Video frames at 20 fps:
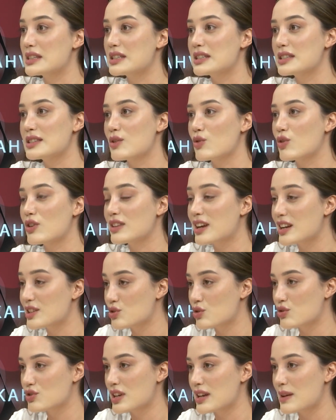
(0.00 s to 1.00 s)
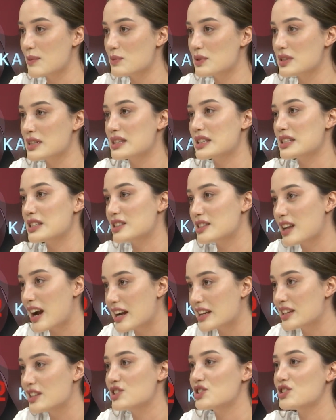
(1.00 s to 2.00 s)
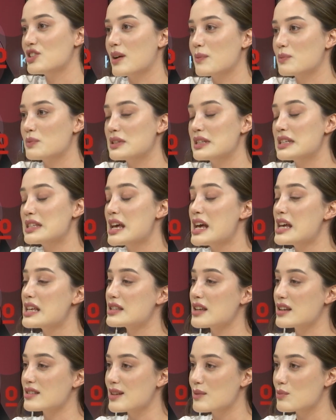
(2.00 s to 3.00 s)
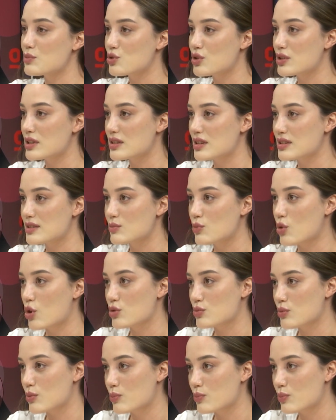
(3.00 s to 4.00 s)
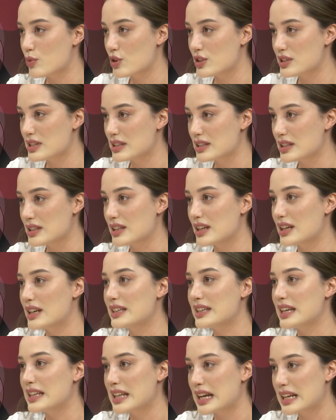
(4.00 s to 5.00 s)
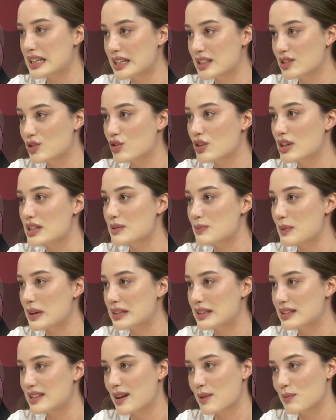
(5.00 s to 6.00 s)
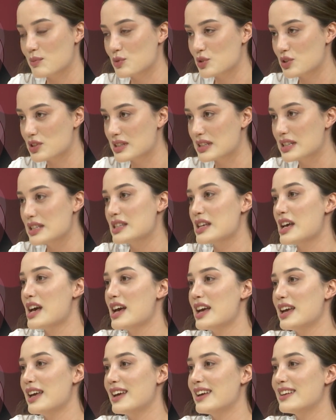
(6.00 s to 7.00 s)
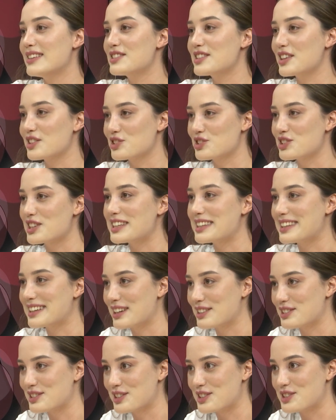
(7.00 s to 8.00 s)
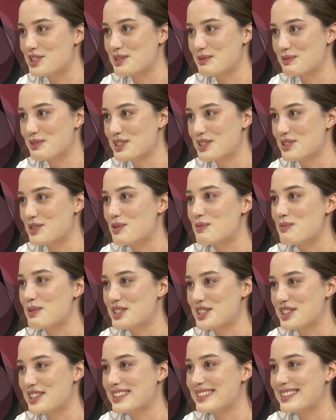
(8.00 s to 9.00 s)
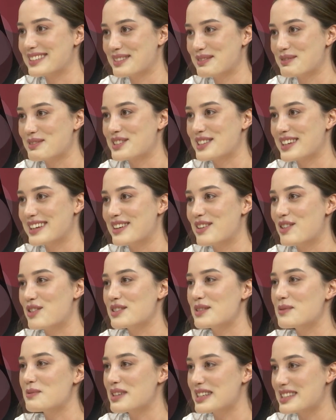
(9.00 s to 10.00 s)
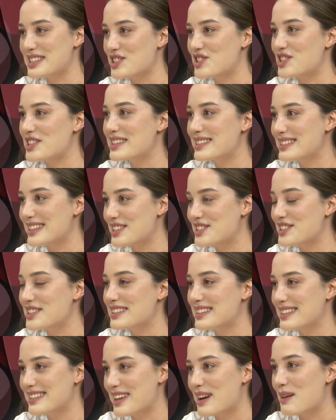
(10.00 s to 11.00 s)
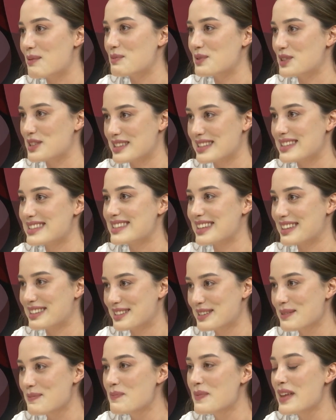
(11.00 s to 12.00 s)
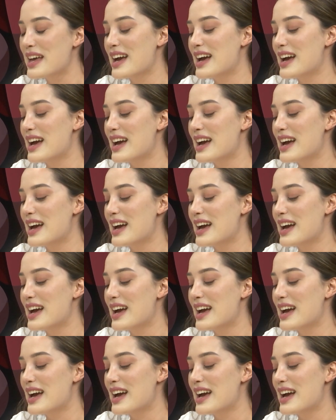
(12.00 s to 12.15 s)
Aynen. O kadar çok şey yapmışsınız ki işte dergi işi yaptınız. Zaten bir sürede sanırım Kozmopolitan'ın e, Kozmopolitan, e, genel yayın yönetmenliğini yapmışsınız. Evet. E, satışlar iki katına çıkmış. Çok Öyle başarılı oldu. bir Allah şey. Orada biraz evet. içerik değişikliği de yapmışsınız evet. sanırım.